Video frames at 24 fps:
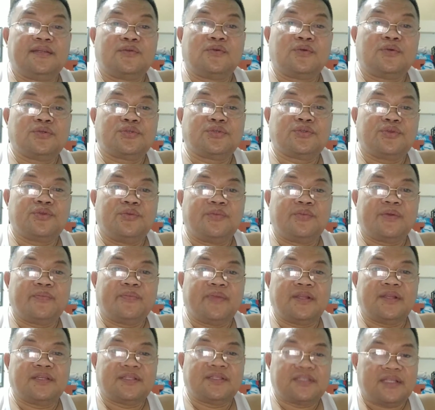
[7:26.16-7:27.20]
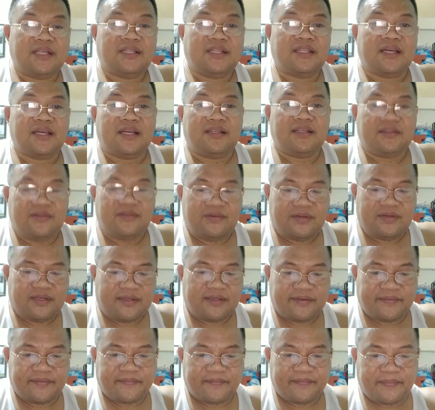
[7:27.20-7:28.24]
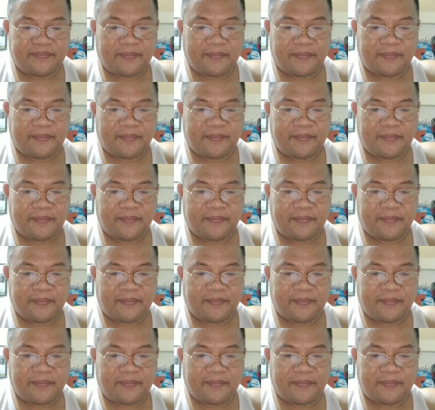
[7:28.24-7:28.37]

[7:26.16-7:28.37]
hindi ko gusto yung mga pinagsasalita nito eh.